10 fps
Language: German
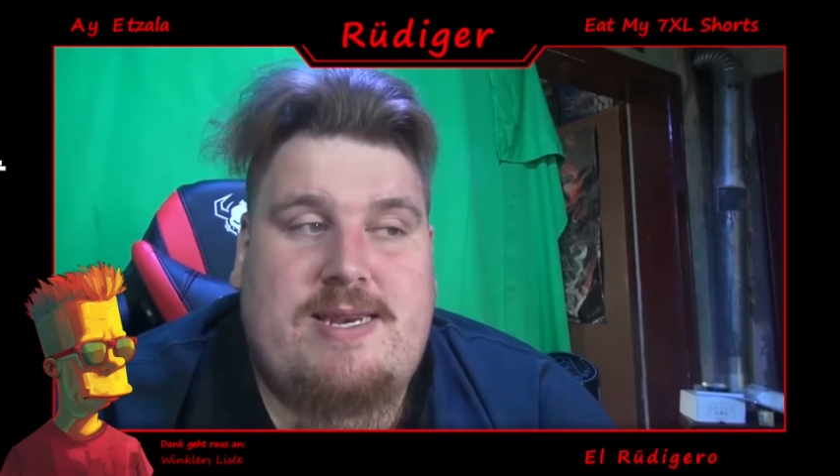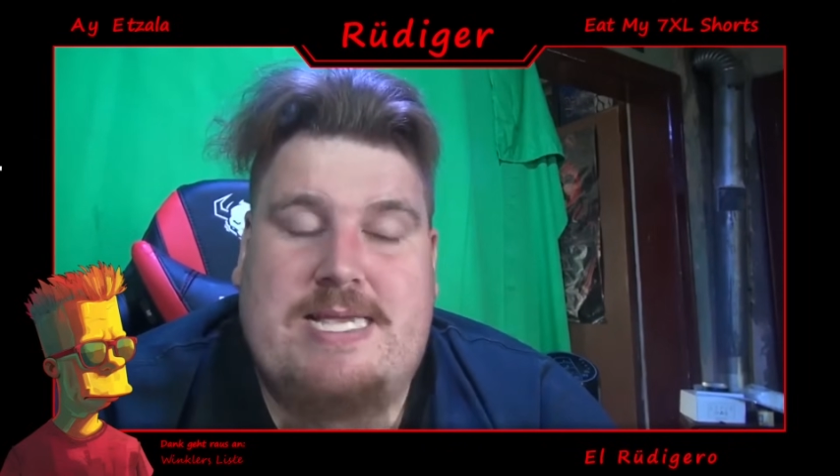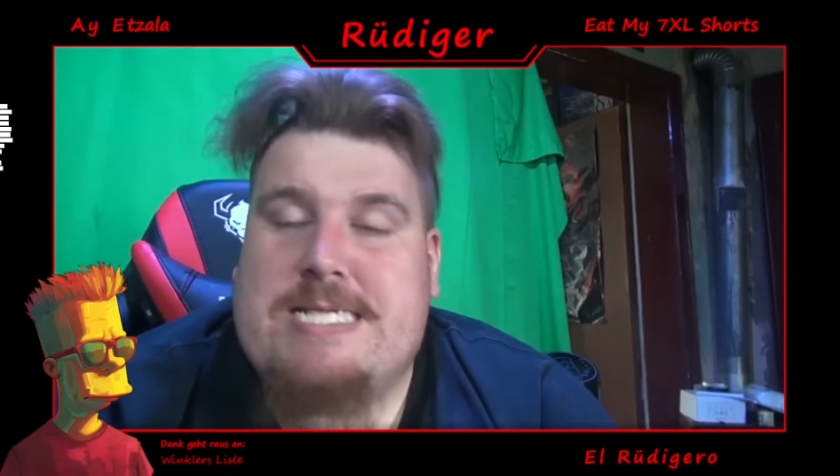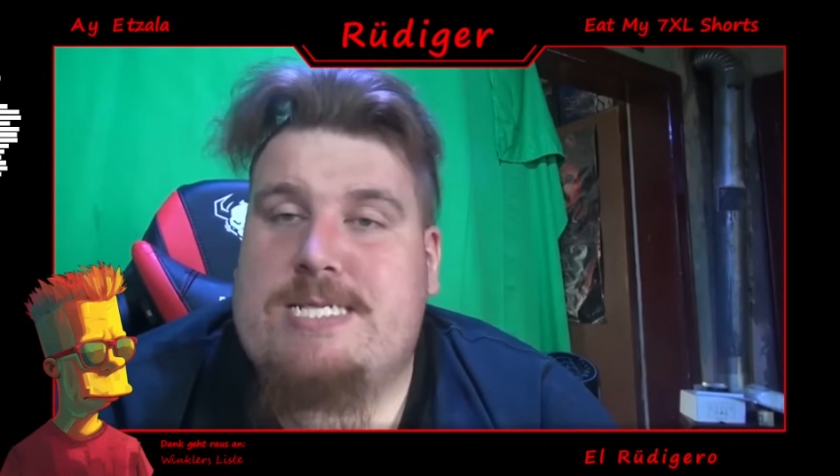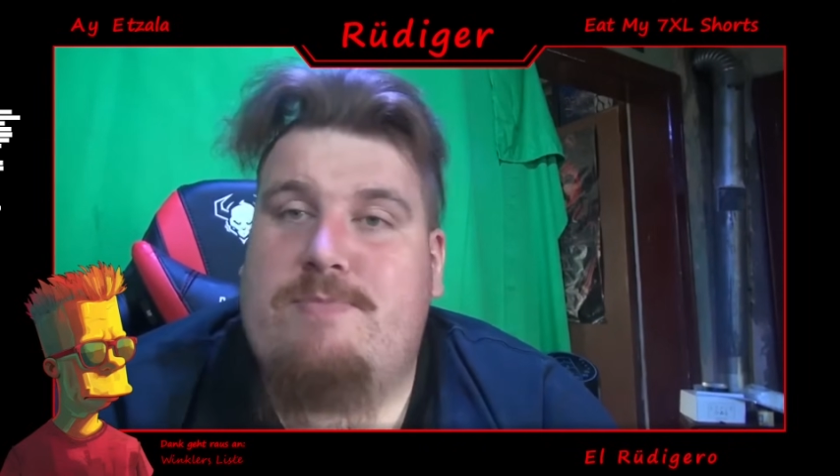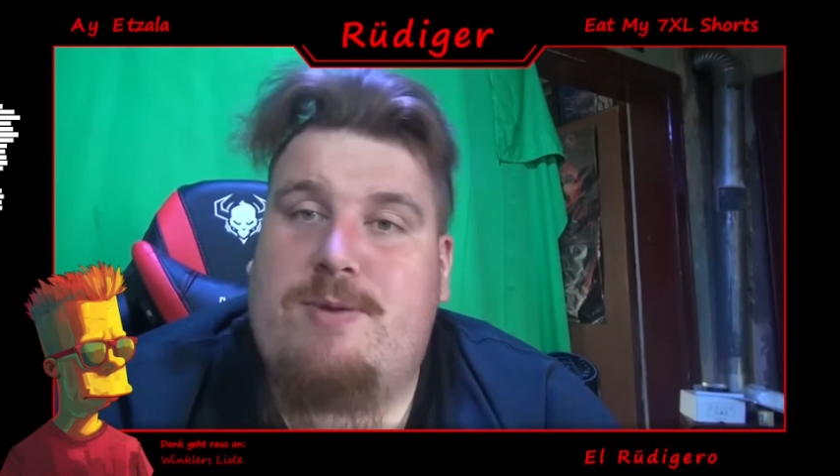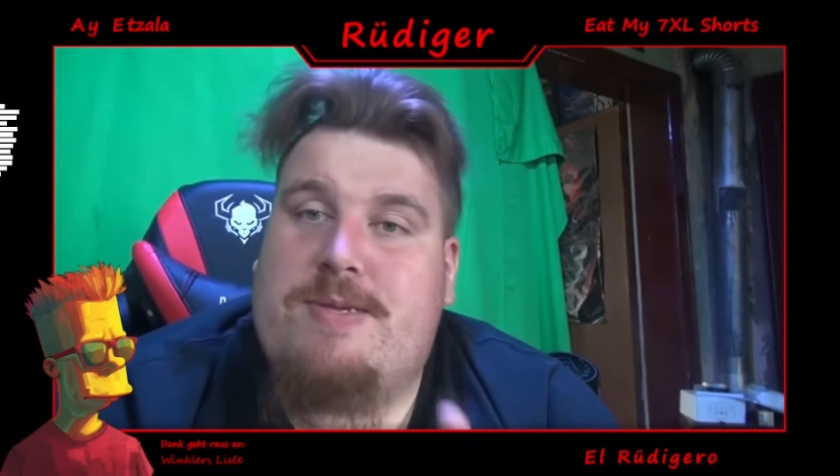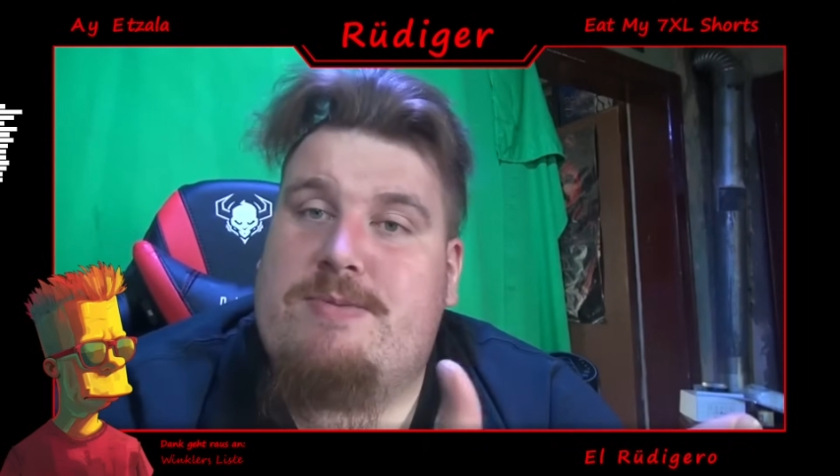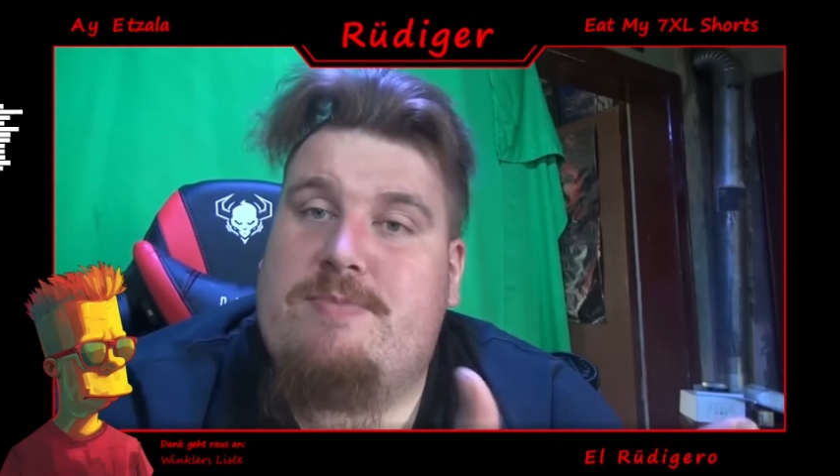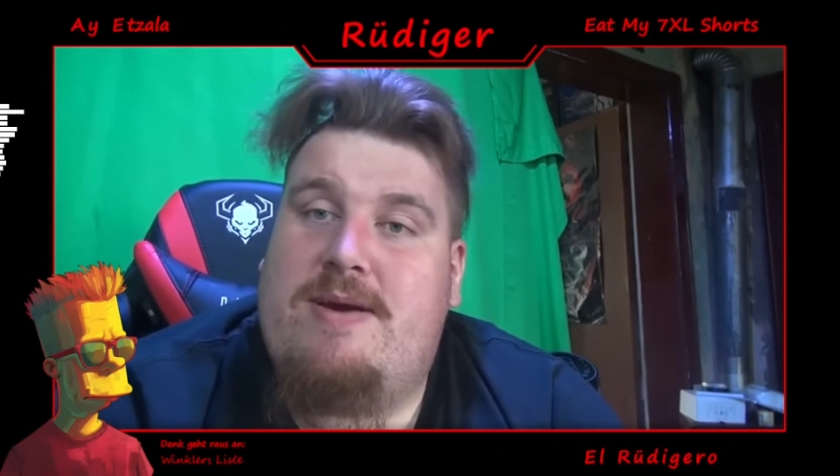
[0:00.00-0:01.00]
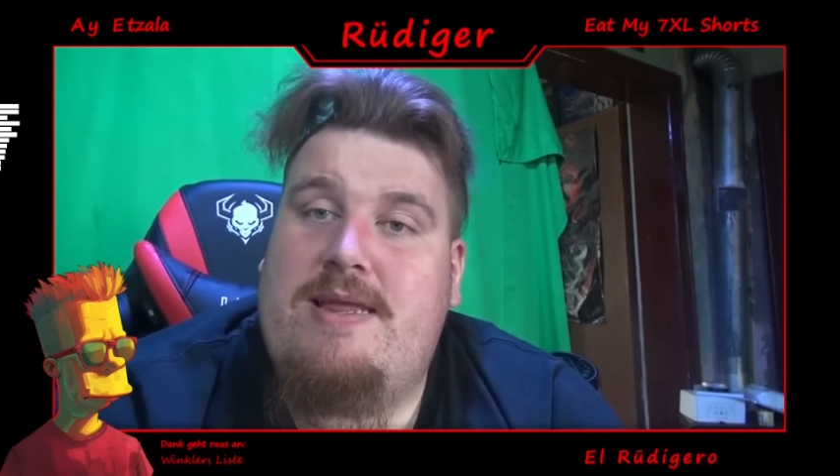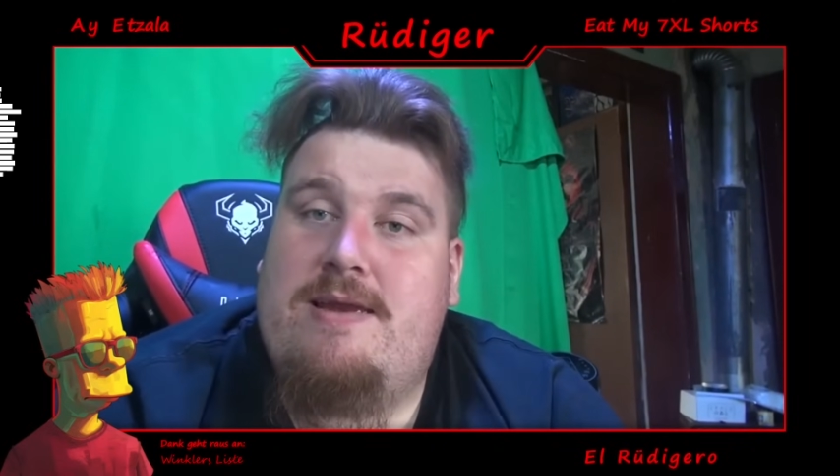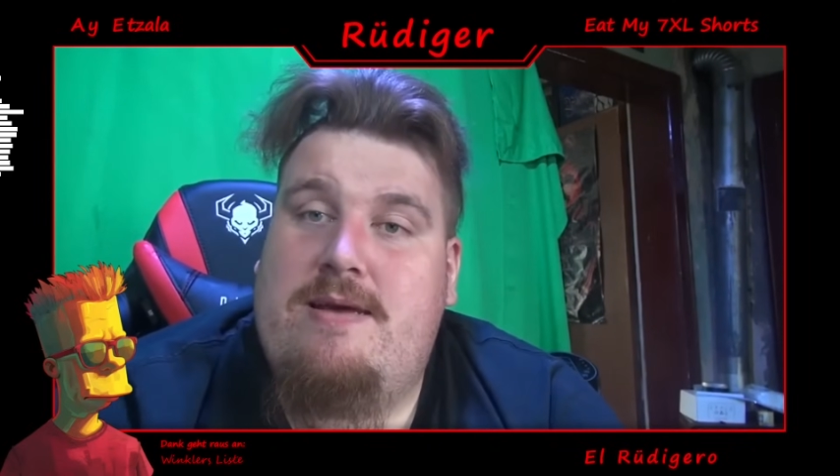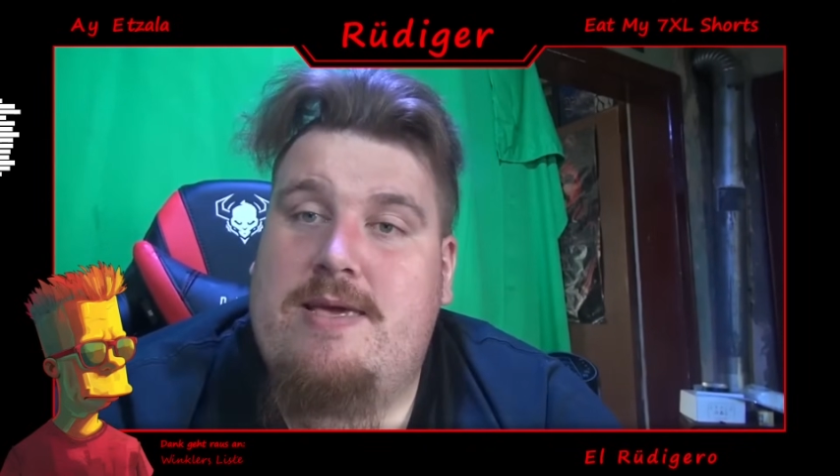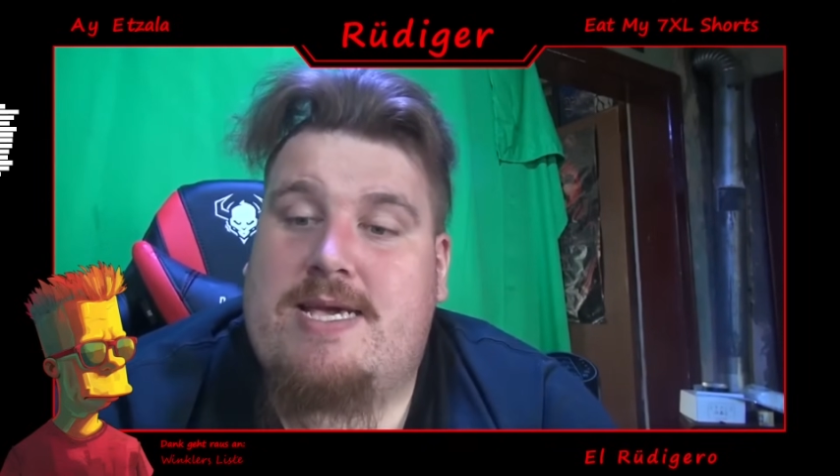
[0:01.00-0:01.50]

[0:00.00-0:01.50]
Das ist zum Beispiel das, was ich meine. Ne?